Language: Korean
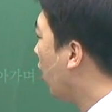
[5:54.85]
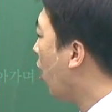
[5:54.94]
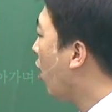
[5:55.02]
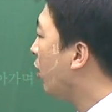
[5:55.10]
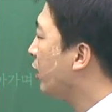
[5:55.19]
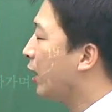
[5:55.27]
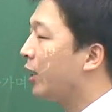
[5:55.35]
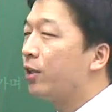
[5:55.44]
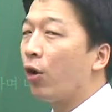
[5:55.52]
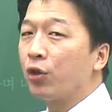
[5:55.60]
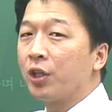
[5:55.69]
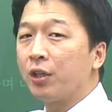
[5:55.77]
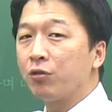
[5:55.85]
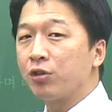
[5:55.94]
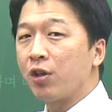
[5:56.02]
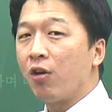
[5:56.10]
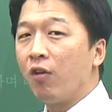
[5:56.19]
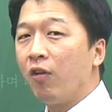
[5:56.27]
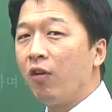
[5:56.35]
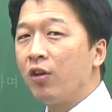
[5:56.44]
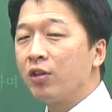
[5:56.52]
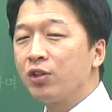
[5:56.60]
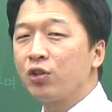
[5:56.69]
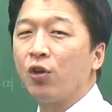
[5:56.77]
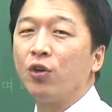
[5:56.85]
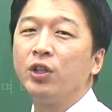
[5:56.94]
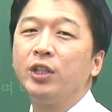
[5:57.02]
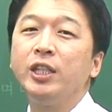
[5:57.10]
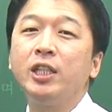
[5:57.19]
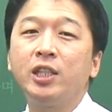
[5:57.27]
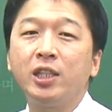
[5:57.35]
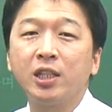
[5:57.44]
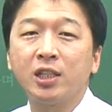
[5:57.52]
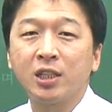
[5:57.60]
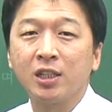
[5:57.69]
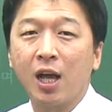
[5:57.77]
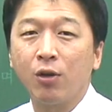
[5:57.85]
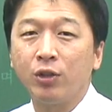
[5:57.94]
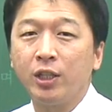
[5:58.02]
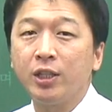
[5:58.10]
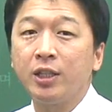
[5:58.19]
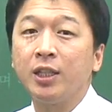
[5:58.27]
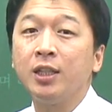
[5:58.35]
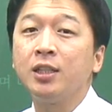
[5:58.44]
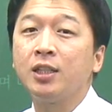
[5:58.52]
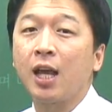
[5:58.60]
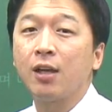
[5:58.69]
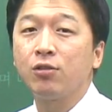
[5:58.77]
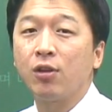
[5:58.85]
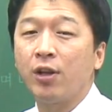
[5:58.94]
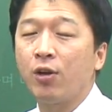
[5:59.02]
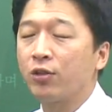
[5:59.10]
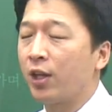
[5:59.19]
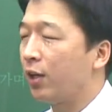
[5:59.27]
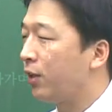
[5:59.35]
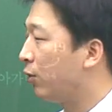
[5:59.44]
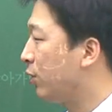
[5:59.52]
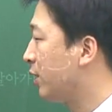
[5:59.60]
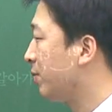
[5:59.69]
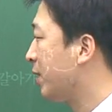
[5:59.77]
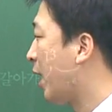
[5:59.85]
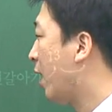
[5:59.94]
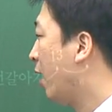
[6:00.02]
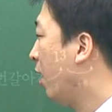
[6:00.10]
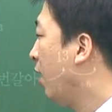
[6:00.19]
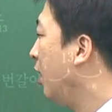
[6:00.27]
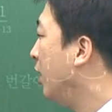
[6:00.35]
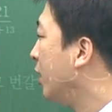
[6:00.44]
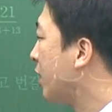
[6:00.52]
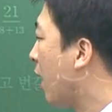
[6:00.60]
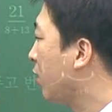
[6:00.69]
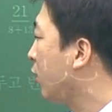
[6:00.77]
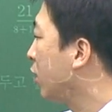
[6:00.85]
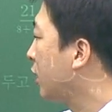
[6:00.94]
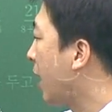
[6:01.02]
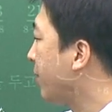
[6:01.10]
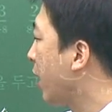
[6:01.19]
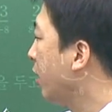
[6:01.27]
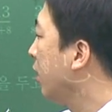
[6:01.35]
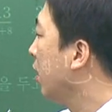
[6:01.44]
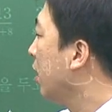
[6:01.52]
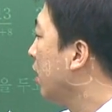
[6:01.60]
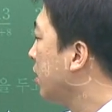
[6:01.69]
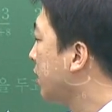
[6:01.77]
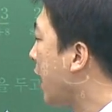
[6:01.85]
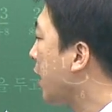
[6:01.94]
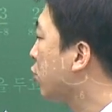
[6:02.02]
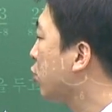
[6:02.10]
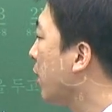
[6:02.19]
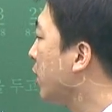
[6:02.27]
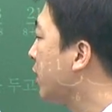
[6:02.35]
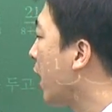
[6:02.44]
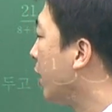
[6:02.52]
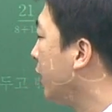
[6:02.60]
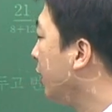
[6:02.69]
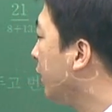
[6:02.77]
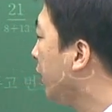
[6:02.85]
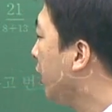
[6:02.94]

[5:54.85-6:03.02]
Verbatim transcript: 어? 얘네들 어떻게 되고 있어요? 그쵸? 이씩 증가하고 있는 등차 수열의 형태가 되고 있습니다. 자, 그렇다면 짝수번 짝은